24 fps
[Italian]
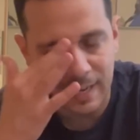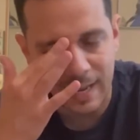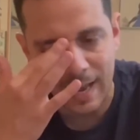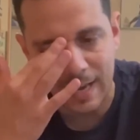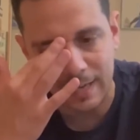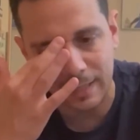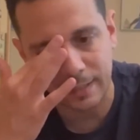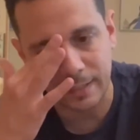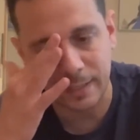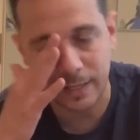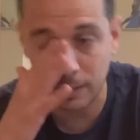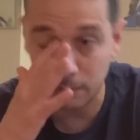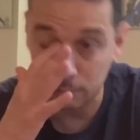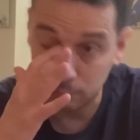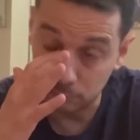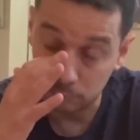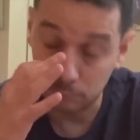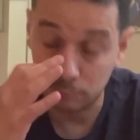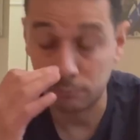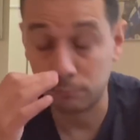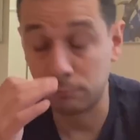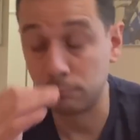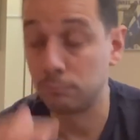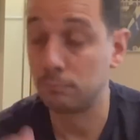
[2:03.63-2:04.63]
anche
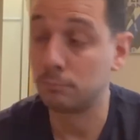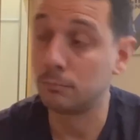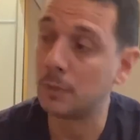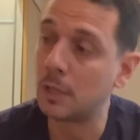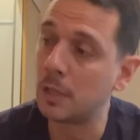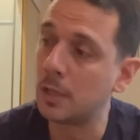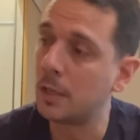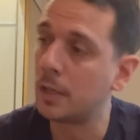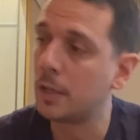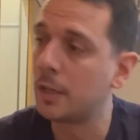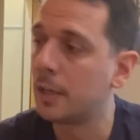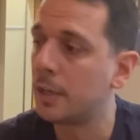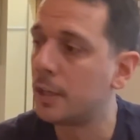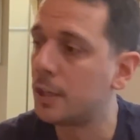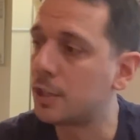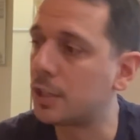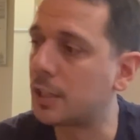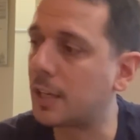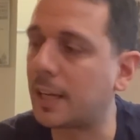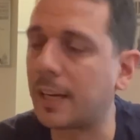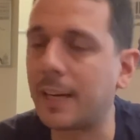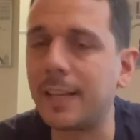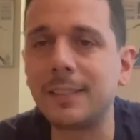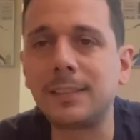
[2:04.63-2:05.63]

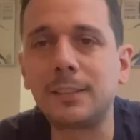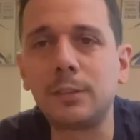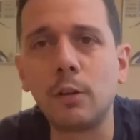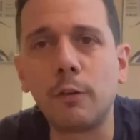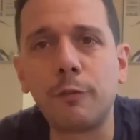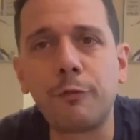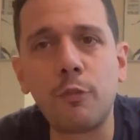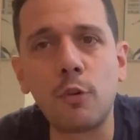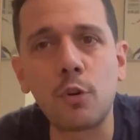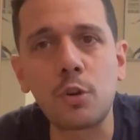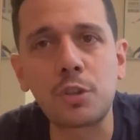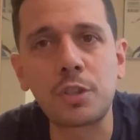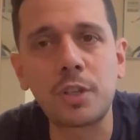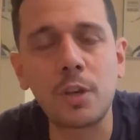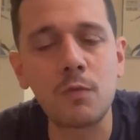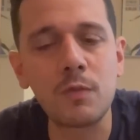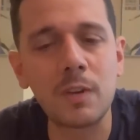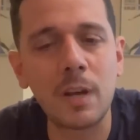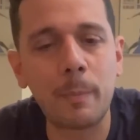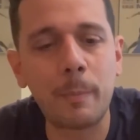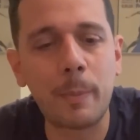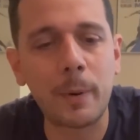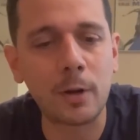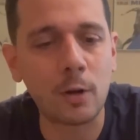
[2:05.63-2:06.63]
screzio forse è
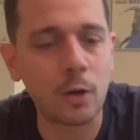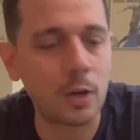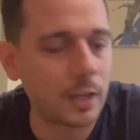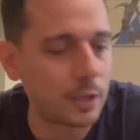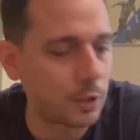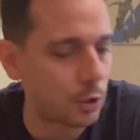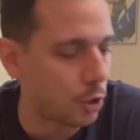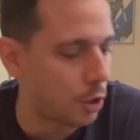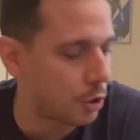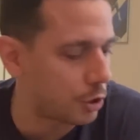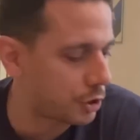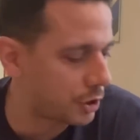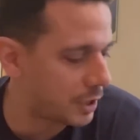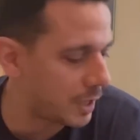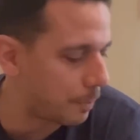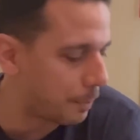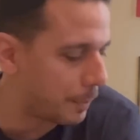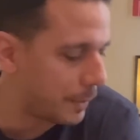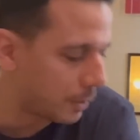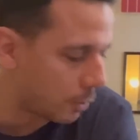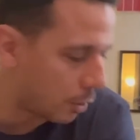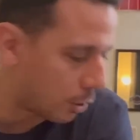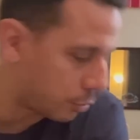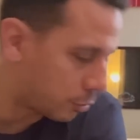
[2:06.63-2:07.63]
una parola grossa,
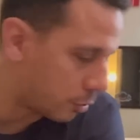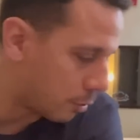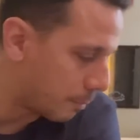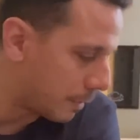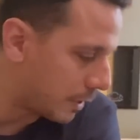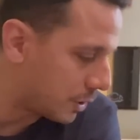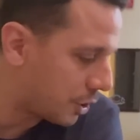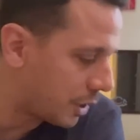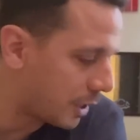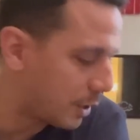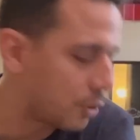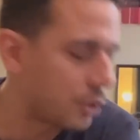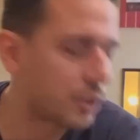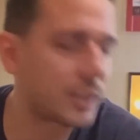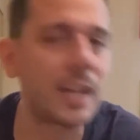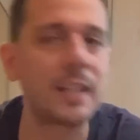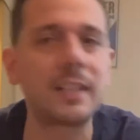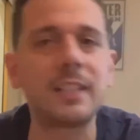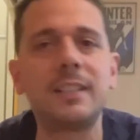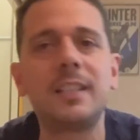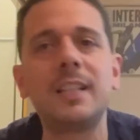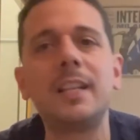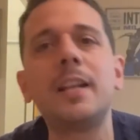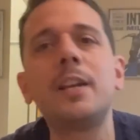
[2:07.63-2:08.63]
però insomma c'erano
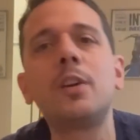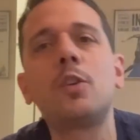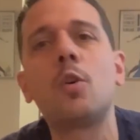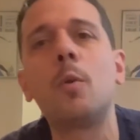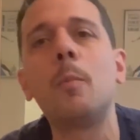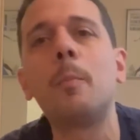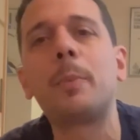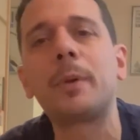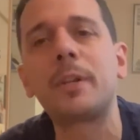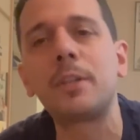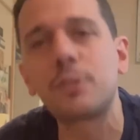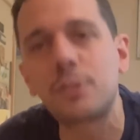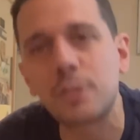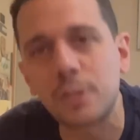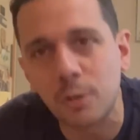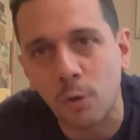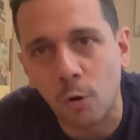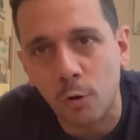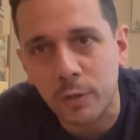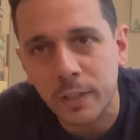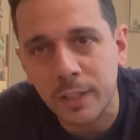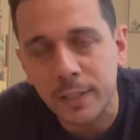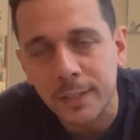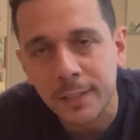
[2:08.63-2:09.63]
state delle
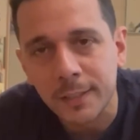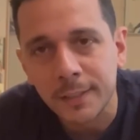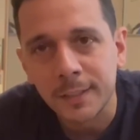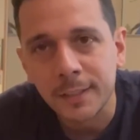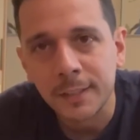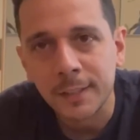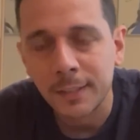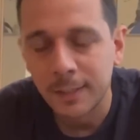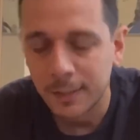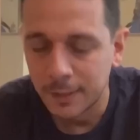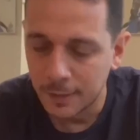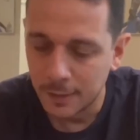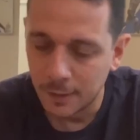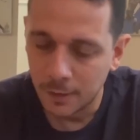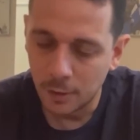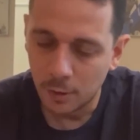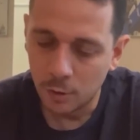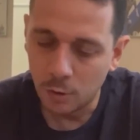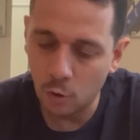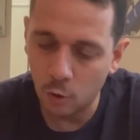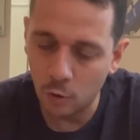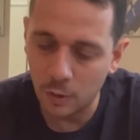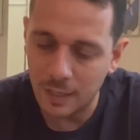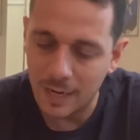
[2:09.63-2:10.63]
incomprensioni
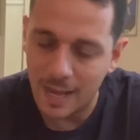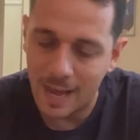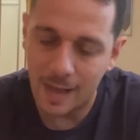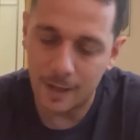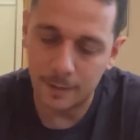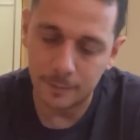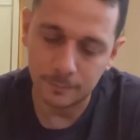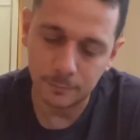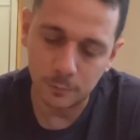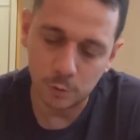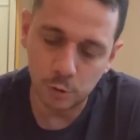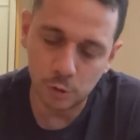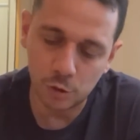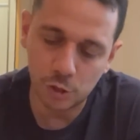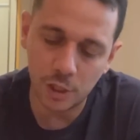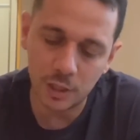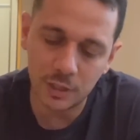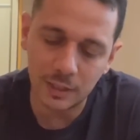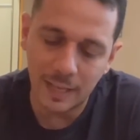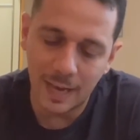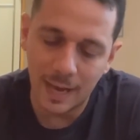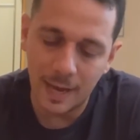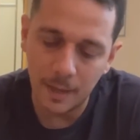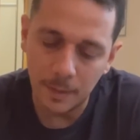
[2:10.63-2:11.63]
con la
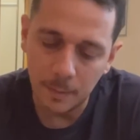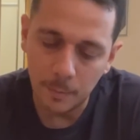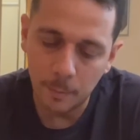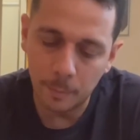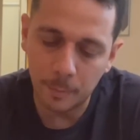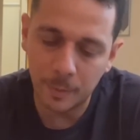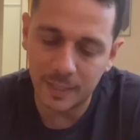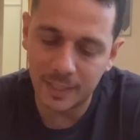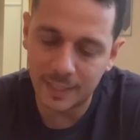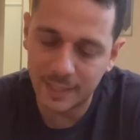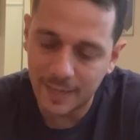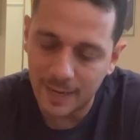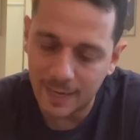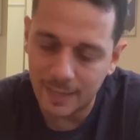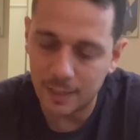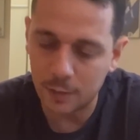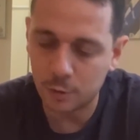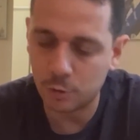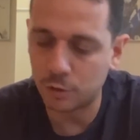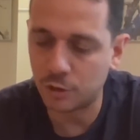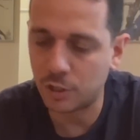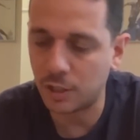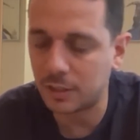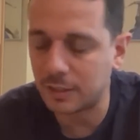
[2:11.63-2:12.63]
società perché la
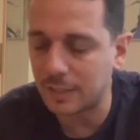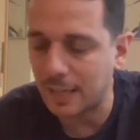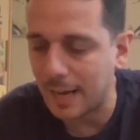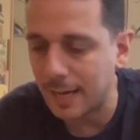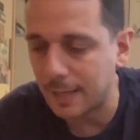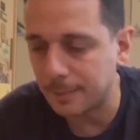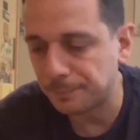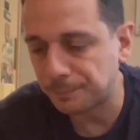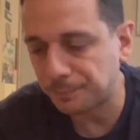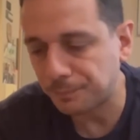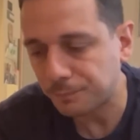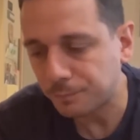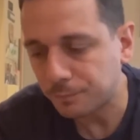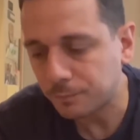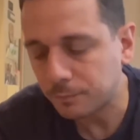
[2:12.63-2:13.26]
società